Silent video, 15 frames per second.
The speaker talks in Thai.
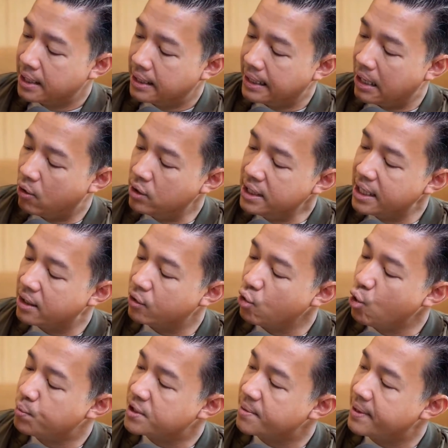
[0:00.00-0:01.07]
เราเลือกรู
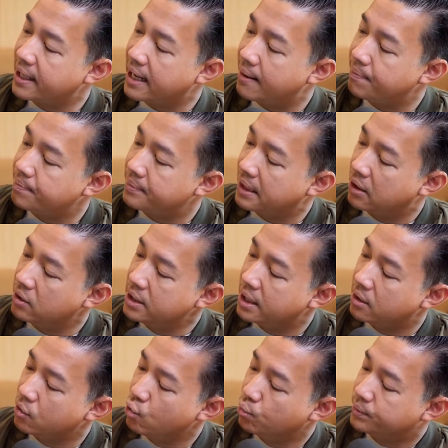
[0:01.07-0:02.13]
ปใช่ไหมครับเราเลือก
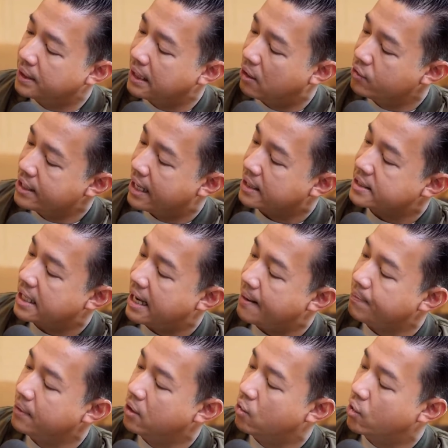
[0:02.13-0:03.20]
รูปที่เราอยากจะอัป
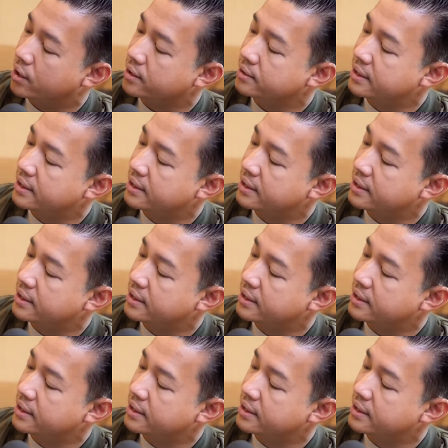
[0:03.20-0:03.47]
โหลด